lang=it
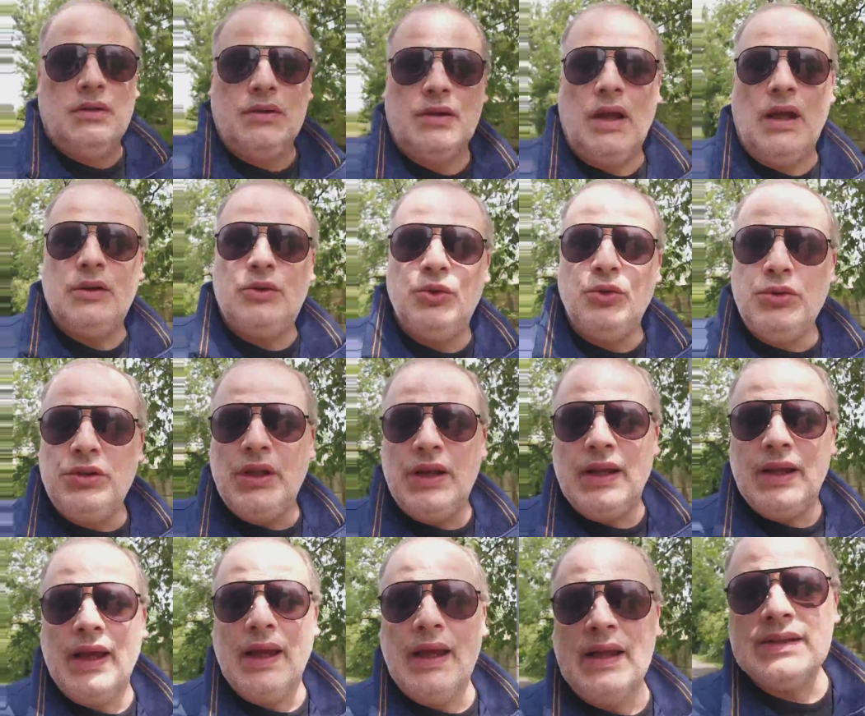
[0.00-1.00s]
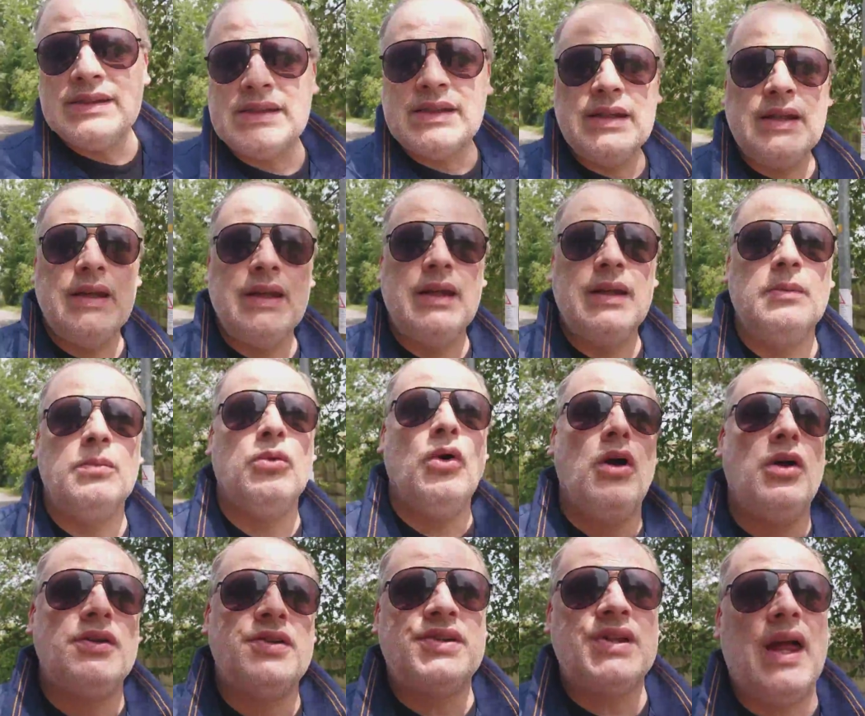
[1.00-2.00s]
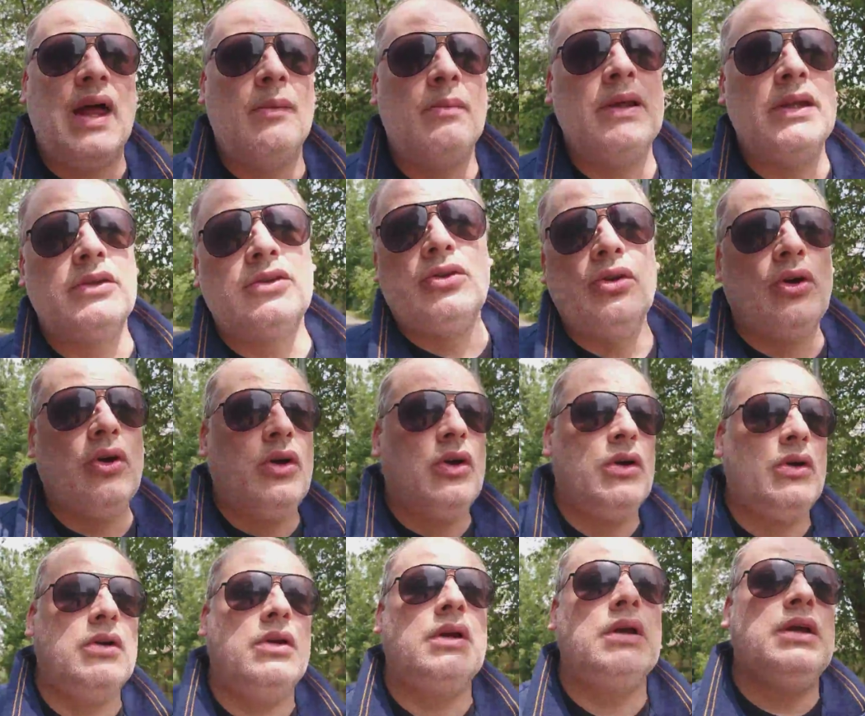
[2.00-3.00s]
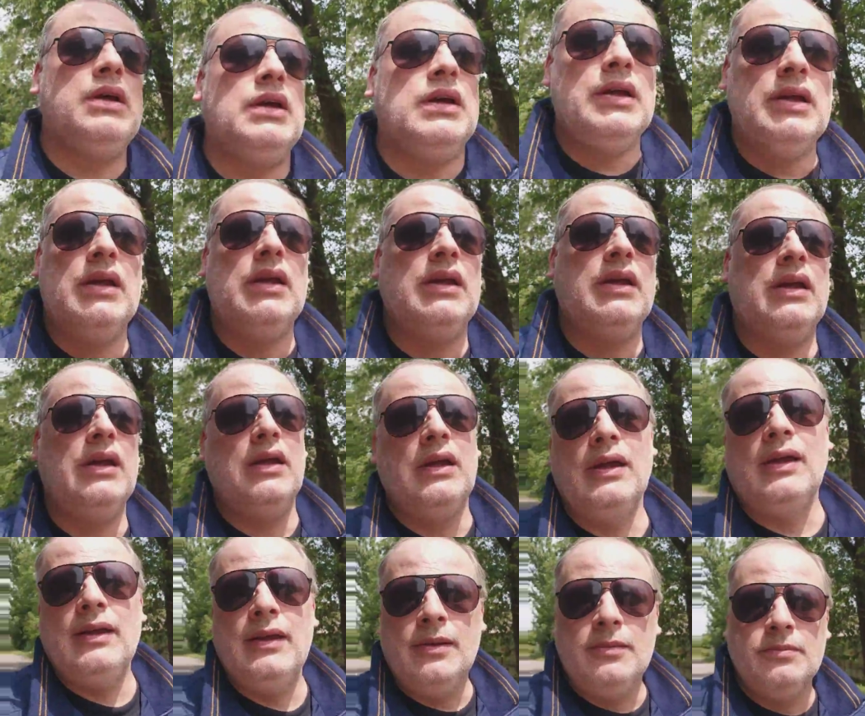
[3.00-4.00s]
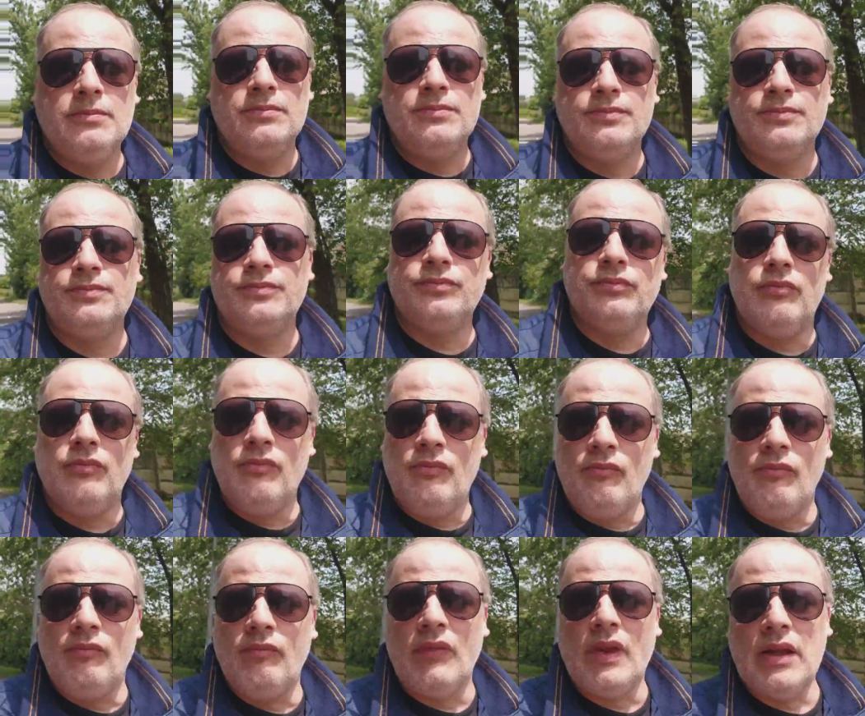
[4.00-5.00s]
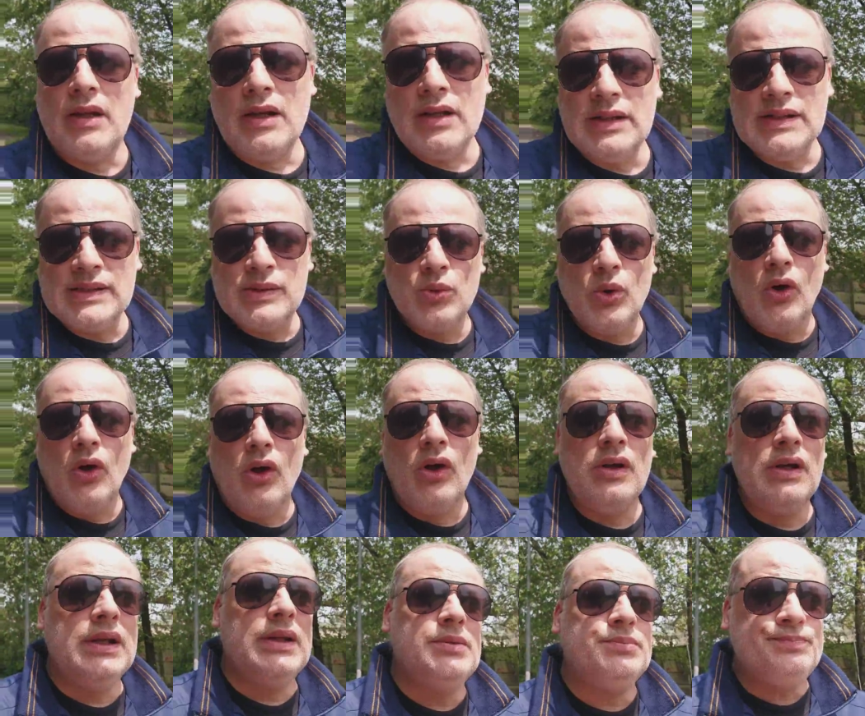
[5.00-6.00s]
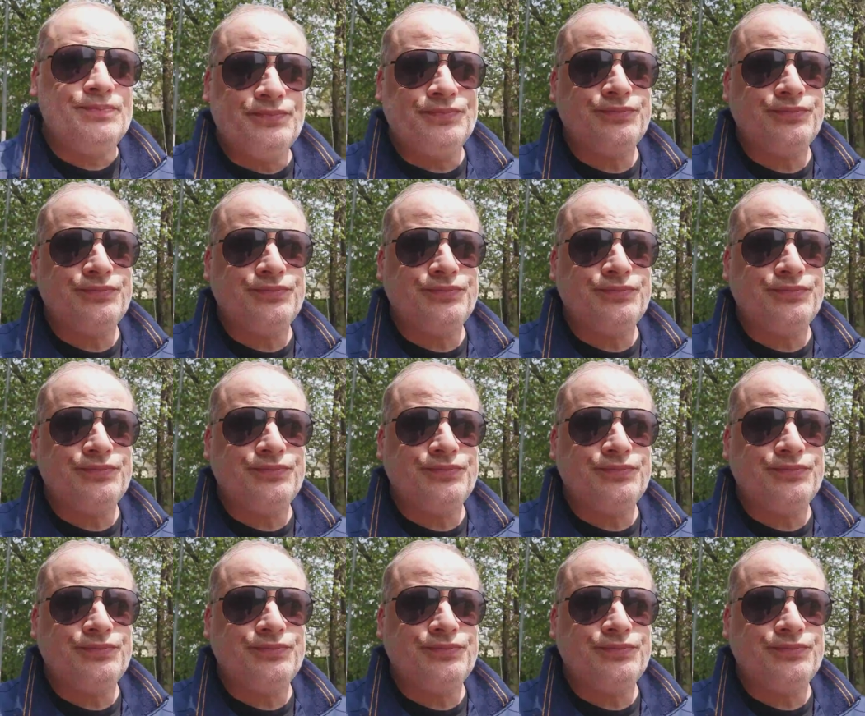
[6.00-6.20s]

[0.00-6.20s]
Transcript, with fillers: A tutti ragazzi, buon sabato, ehm, ragazzuoli,